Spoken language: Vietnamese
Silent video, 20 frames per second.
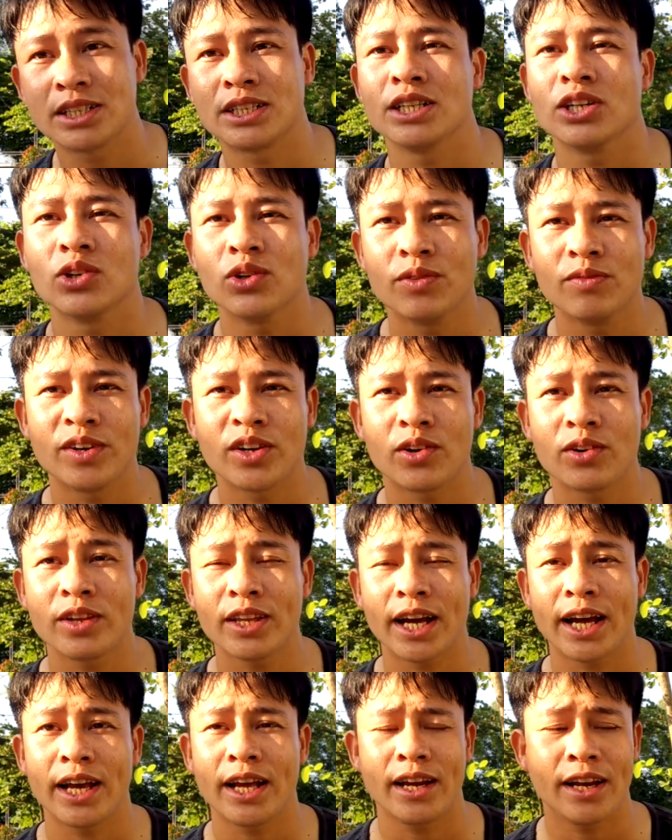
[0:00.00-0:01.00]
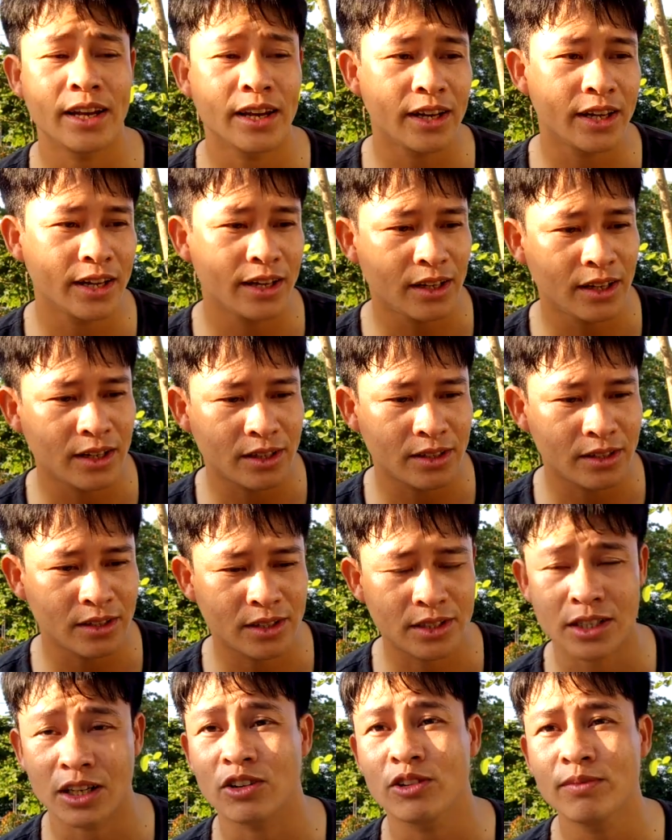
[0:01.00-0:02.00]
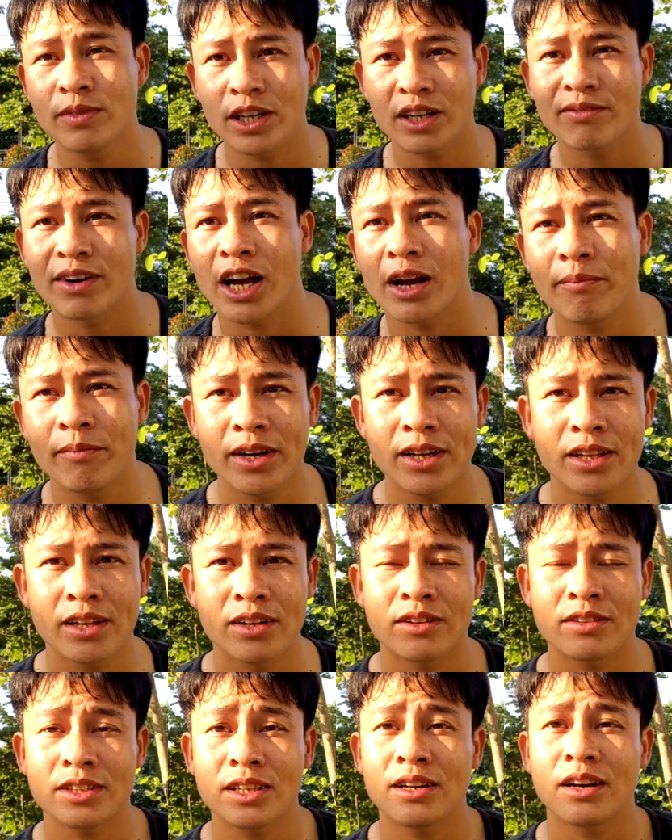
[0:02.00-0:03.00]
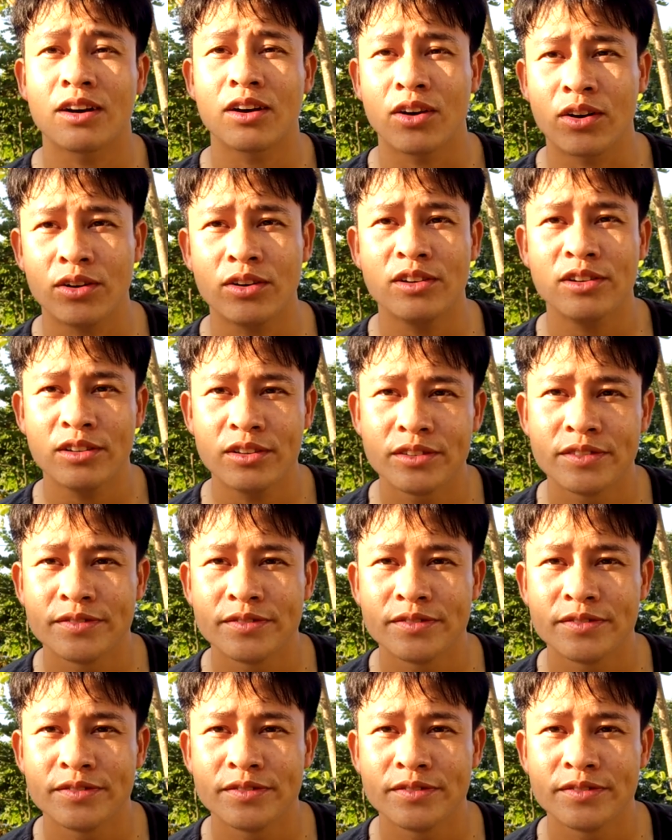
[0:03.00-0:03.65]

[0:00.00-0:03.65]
triệu mà nó nhảy lên đến là sáu mươi bảy mươi thì nó rất là khó.